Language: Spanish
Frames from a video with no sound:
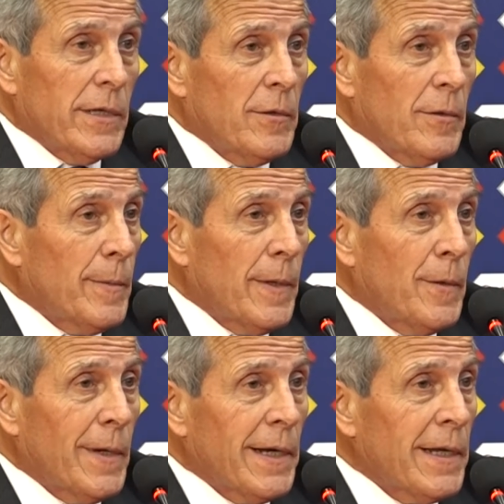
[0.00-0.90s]
que no vamos a
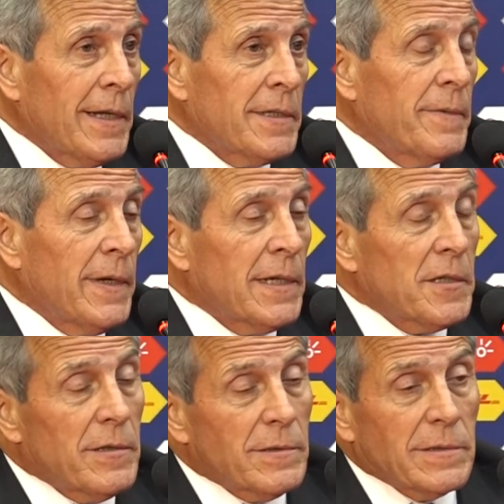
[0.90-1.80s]
jugar la
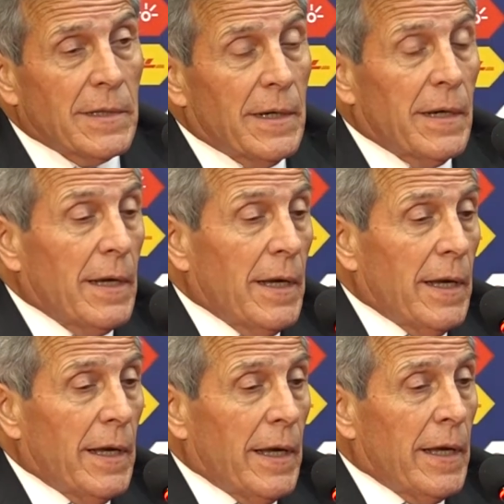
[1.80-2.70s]
clasificación,
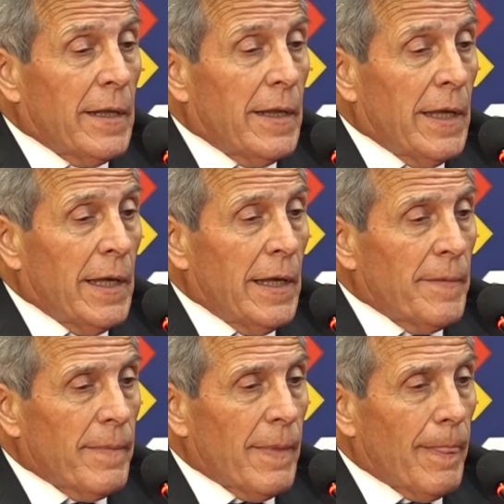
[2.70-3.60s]
este,
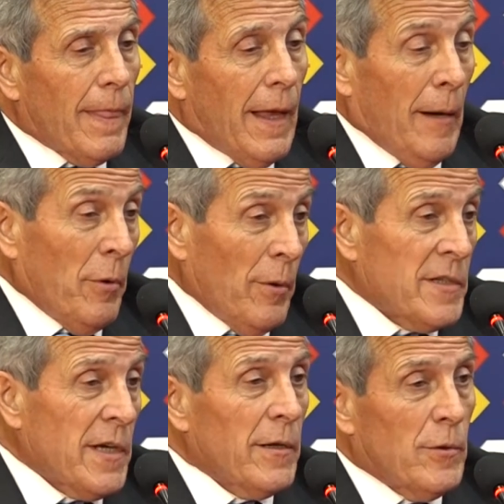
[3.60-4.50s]

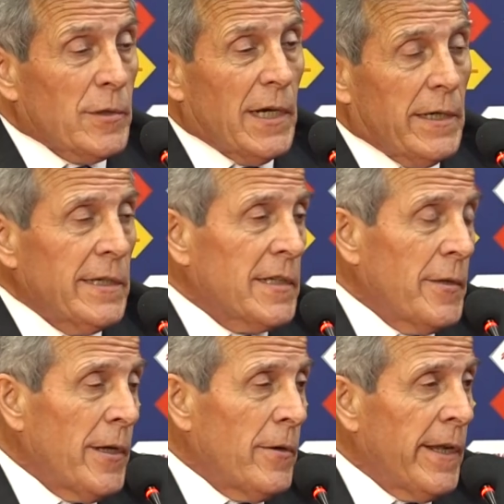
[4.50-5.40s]
aprovechar cosas que ya se
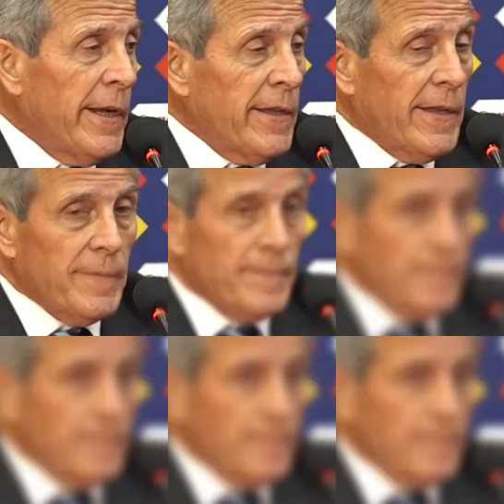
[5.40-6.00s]
vieron en este.